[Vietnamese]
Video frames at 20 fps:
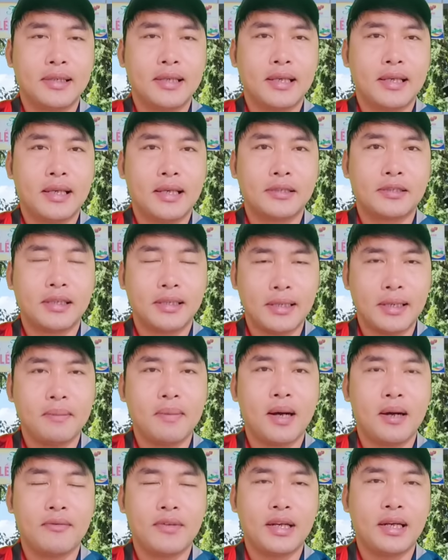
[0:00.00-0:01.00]
à, xin
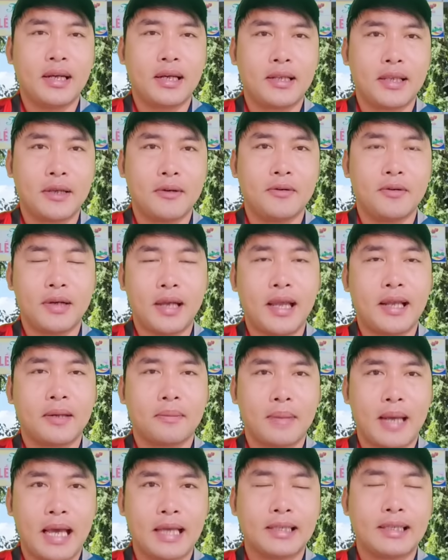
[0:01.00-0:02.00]
cảm ơn quý vị rất là nhiều hẹn
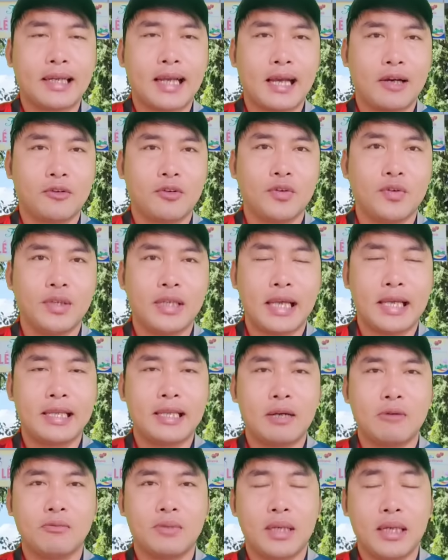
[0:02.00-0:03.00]
gặp lại tất cả các chú anh chị
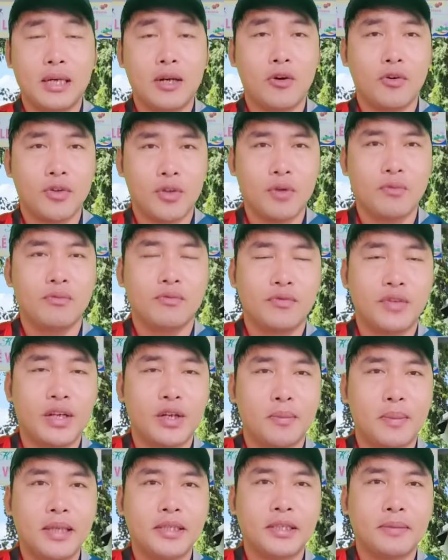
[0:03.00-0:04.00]
trong những nội dung
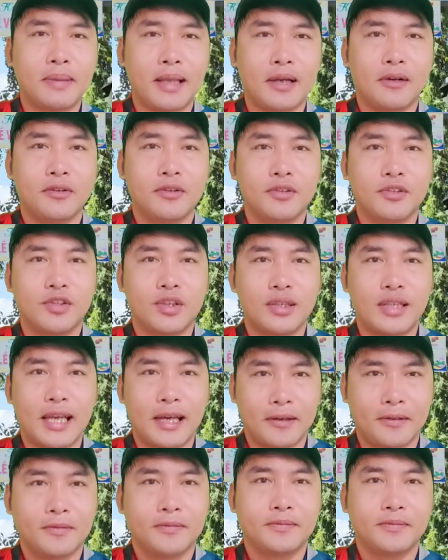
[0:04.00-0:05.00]
video mới tiếp theo xin
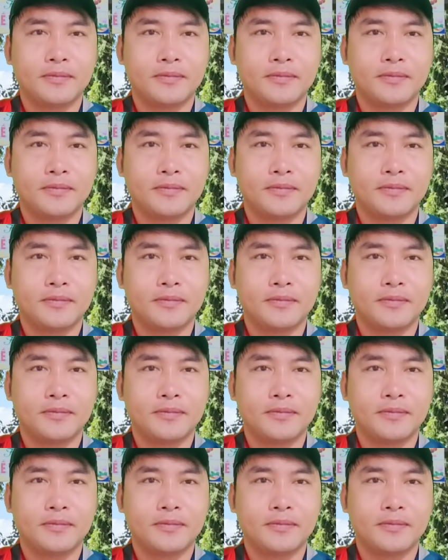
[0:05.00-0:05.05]
chào